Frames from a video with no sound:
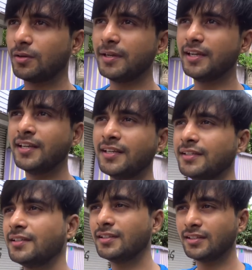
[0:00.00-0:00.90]
अभी
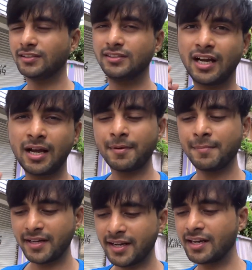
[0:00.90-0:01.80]
जहाँ पे
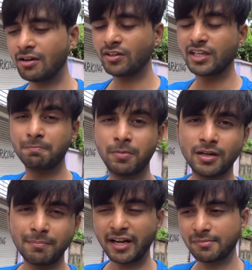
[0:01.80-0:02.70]
मैं रह रहा हूँ
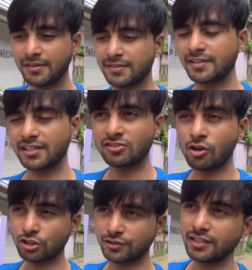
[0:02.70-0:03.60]
गिब्बन बैकपैकर्स
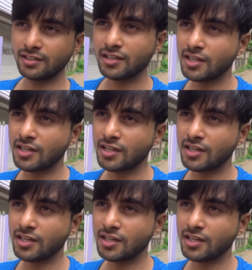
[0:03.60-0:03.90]
हॉस्टल